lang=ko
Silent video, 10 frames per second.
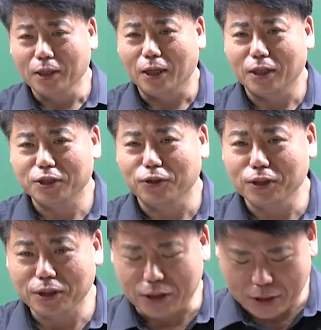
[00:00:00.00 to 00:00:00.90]
아,
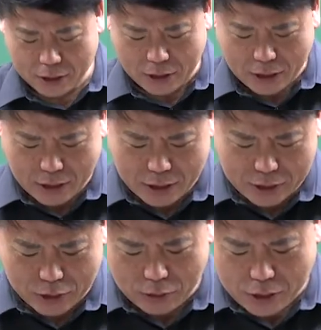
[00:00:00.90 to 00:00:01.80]
전기직 아,
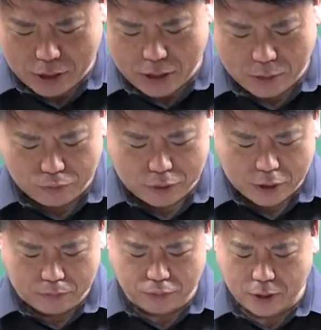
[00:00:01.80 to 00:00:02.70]
전기기
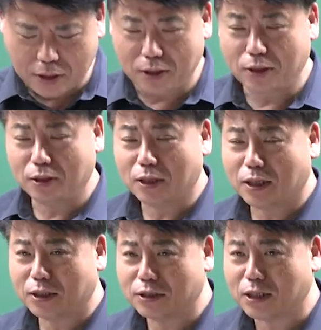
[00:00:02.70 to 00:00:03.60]
문제풀이를
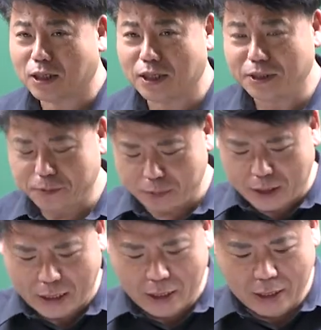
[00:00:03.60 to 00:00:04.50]
아, 시작하겠습니다.